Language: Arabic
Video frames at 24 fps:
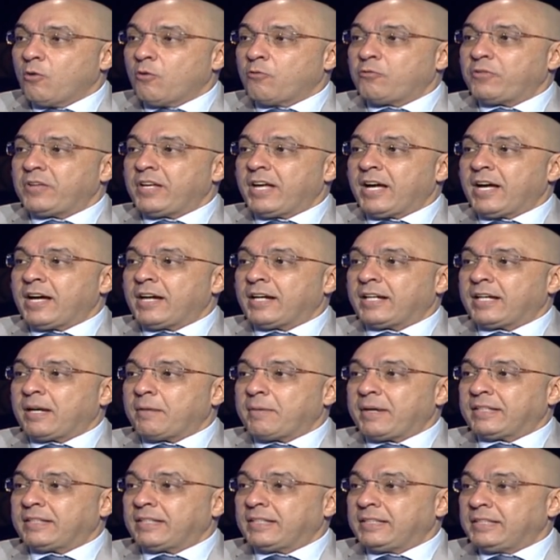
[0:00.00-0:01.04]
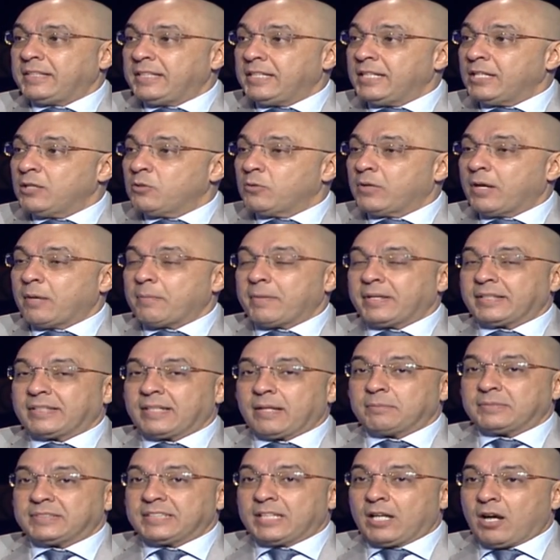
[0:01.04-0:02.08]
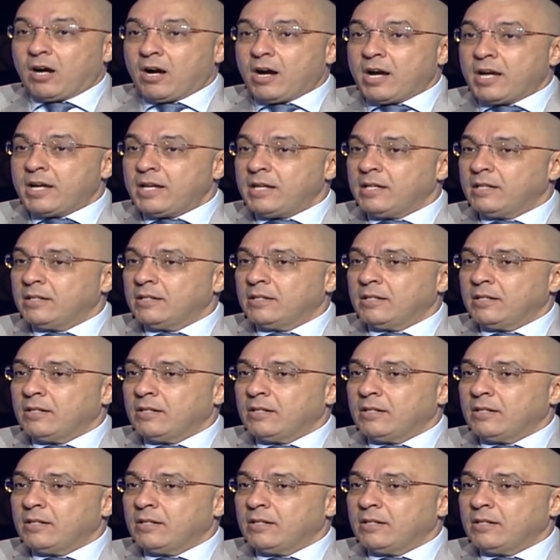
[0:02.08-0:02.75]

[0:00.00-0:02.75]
وفيها جامعة النيل وجامعة ام تي اي